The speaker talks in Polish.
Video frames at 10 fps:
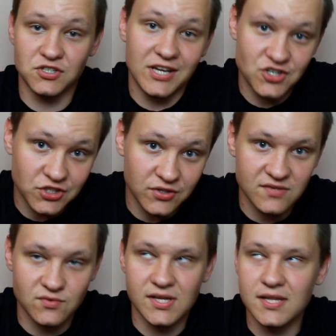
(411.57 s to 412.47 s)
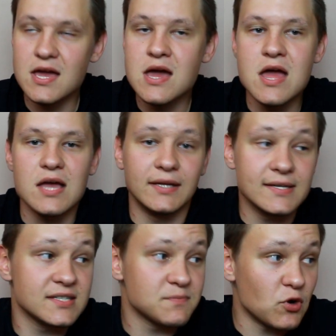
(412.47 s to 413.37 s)
czy jak rzadko jest rzucany,
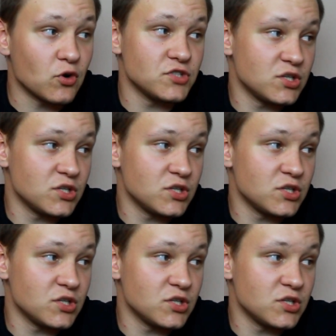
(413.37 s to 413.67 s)
jest spoko.